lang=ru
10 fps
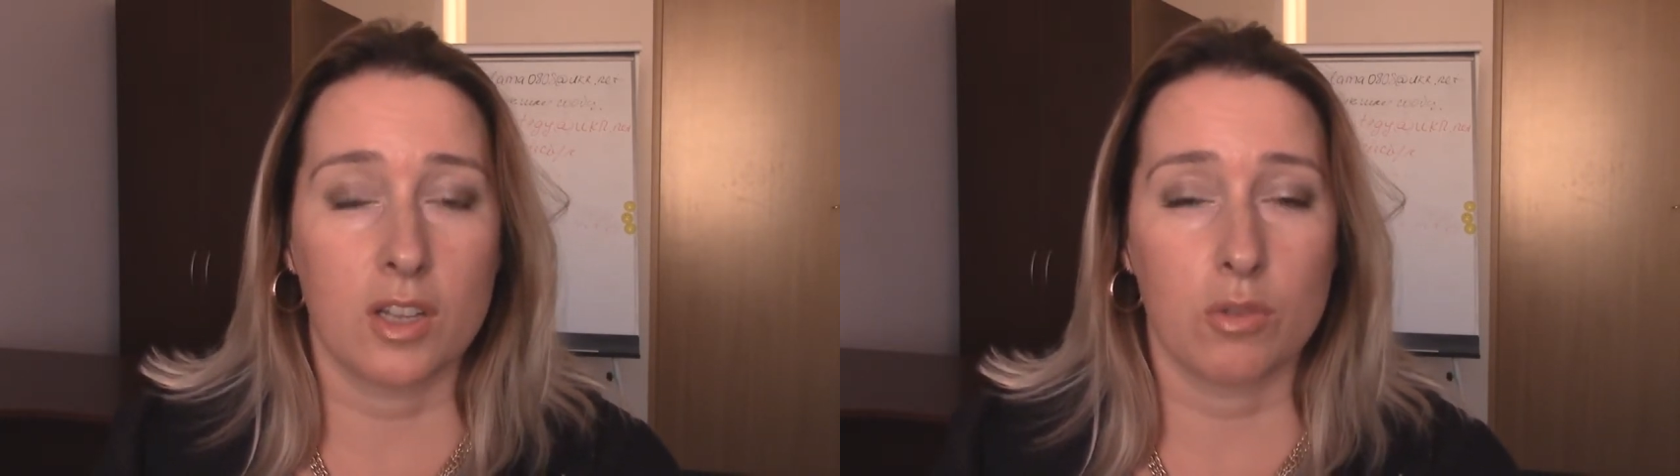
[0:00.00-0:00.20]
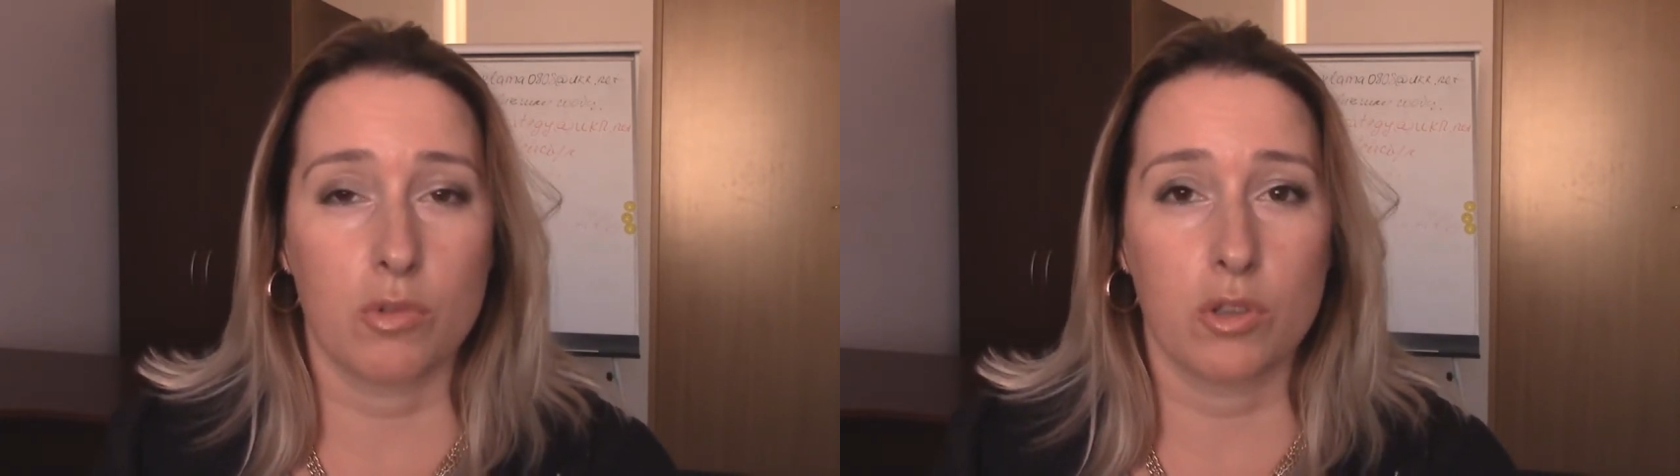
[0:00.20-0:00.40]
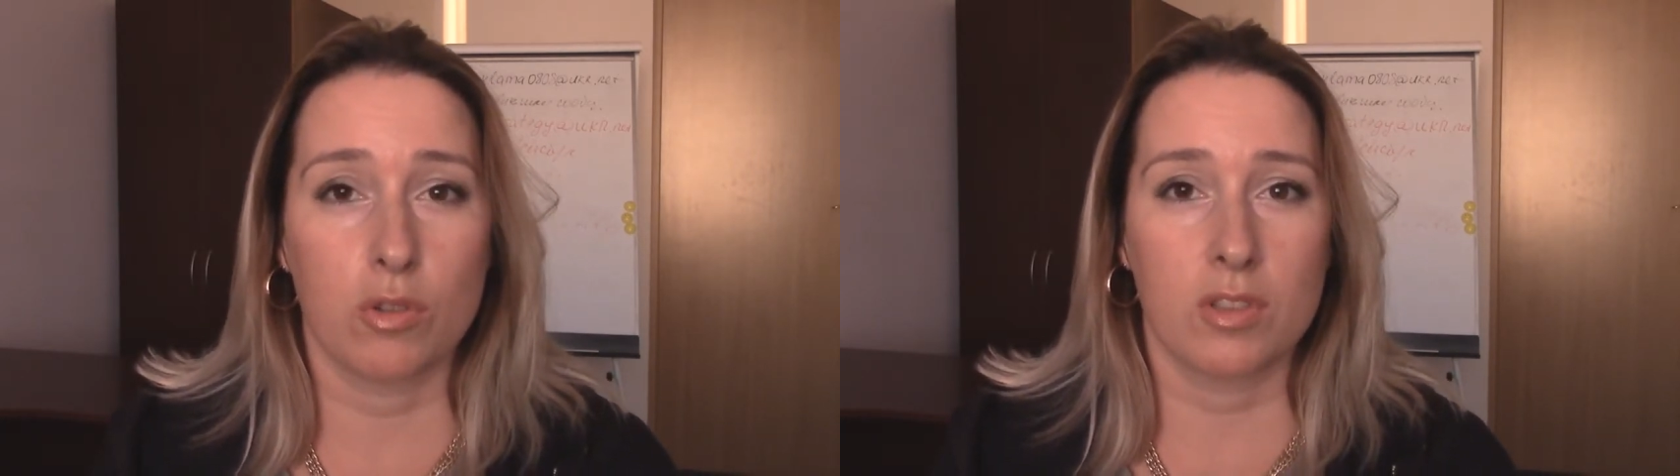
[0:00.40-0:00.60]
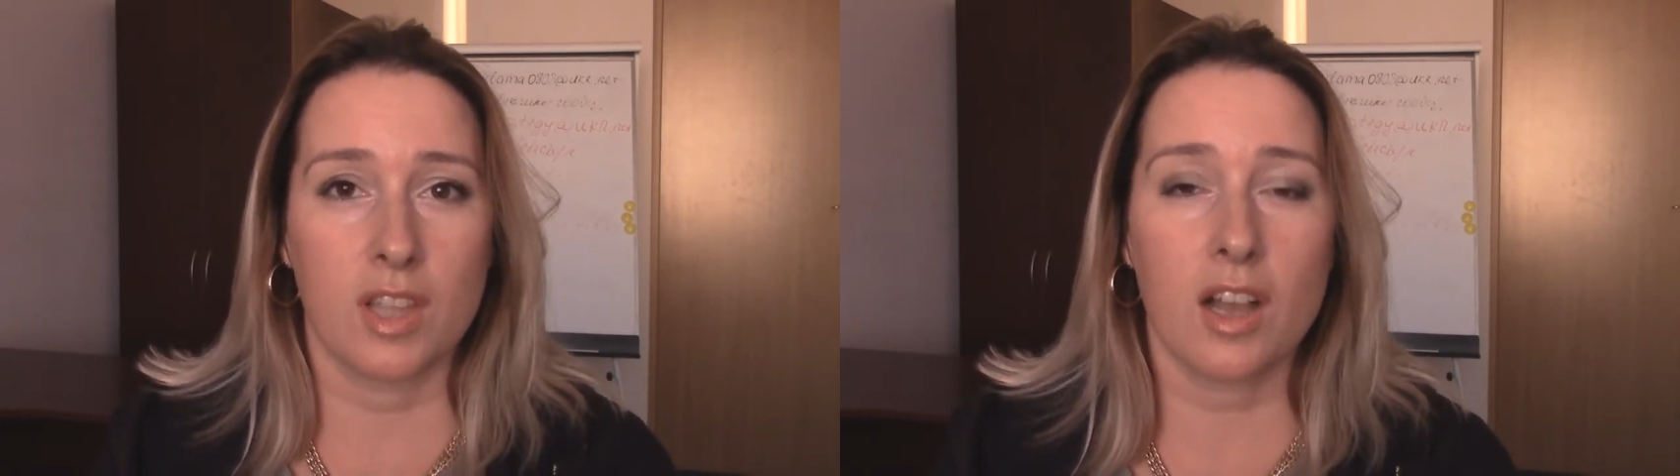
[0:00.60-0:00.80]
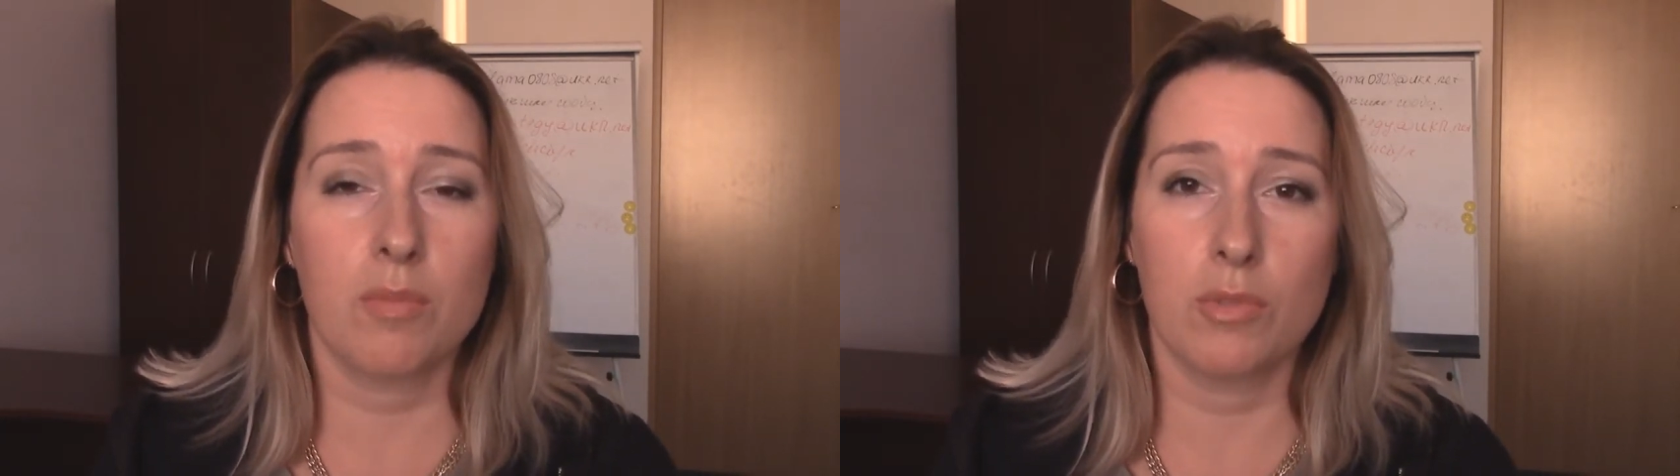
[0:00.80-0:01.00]
о том, что он
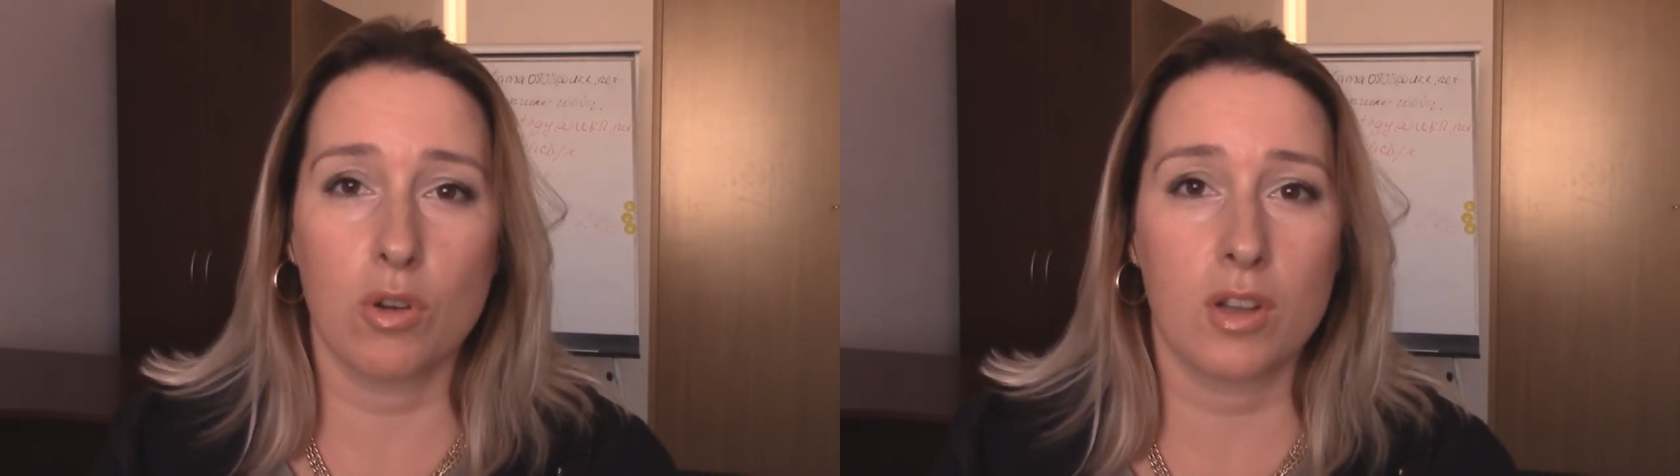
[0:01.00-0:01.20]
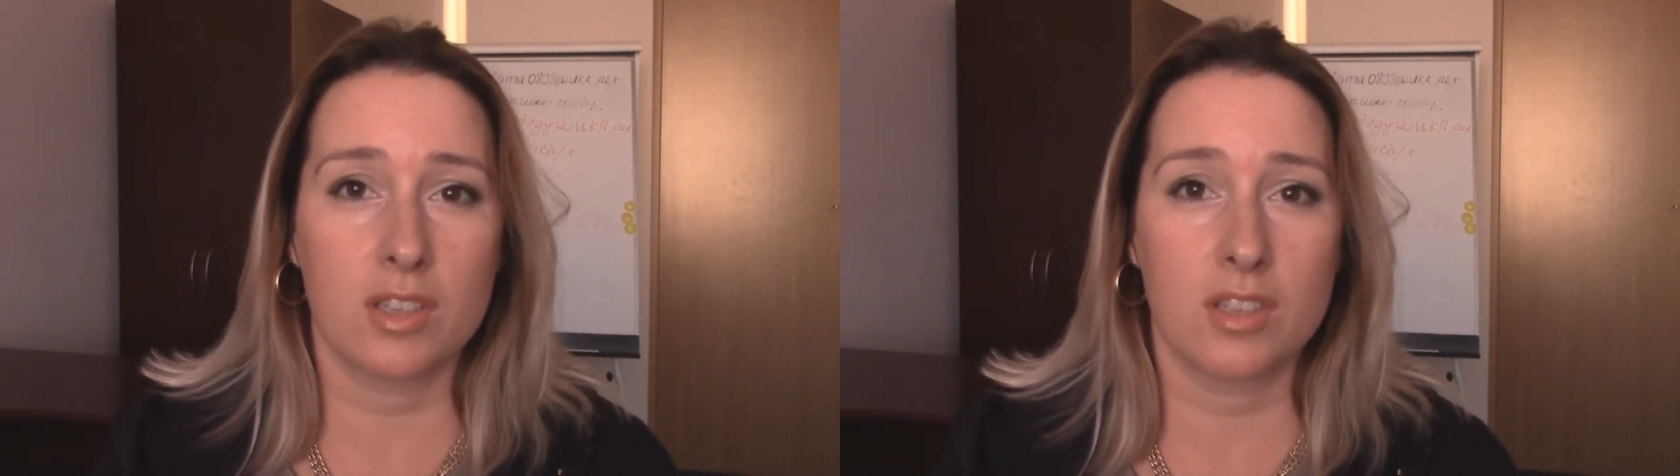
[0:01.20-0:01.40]
так много